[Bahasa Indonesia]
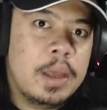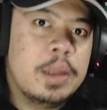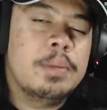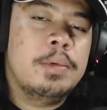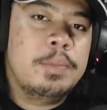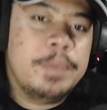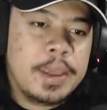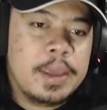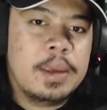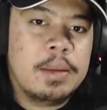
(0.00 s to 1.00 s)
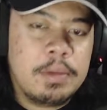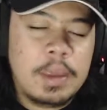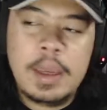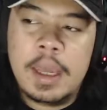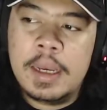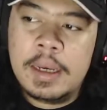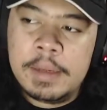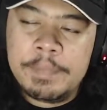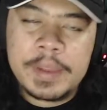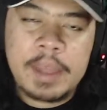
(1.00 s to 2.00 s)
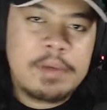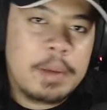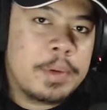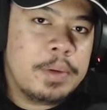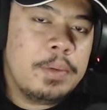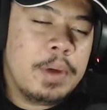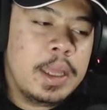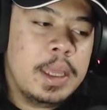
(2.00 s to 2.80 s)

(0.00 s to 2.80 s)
sebelumnya gitu ya yang ada di catch up kedua